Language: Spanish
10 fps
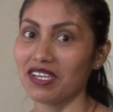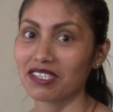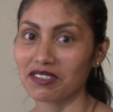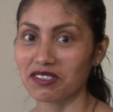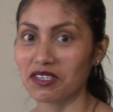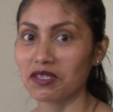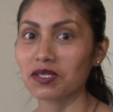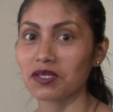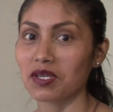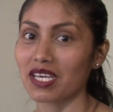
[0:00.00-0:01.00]
Hola con
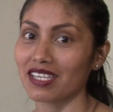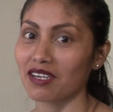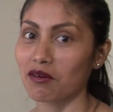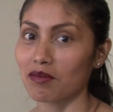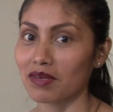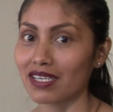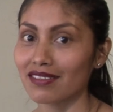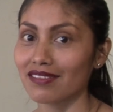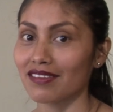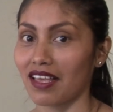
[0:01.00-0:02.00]
todos, soy Adira
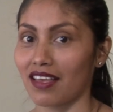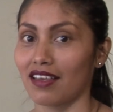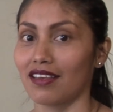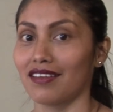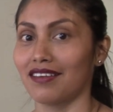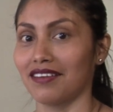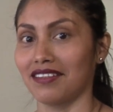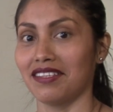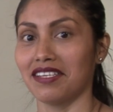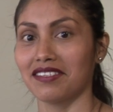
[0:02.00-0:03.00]
Guamán,
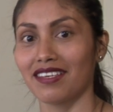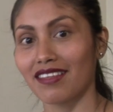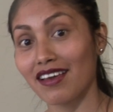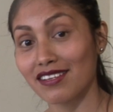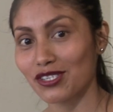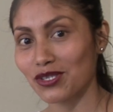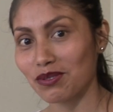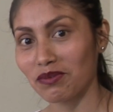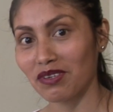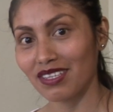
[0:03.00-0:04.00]
nacida en
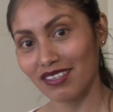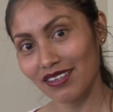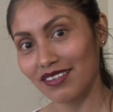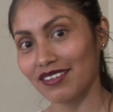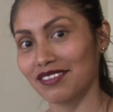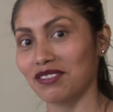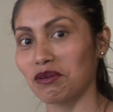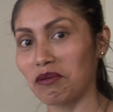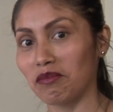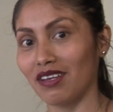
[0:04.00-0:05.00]
Chichufindi,
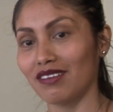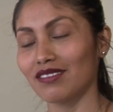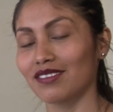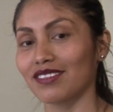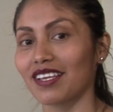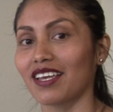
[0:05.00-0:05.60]
Sucumbíos,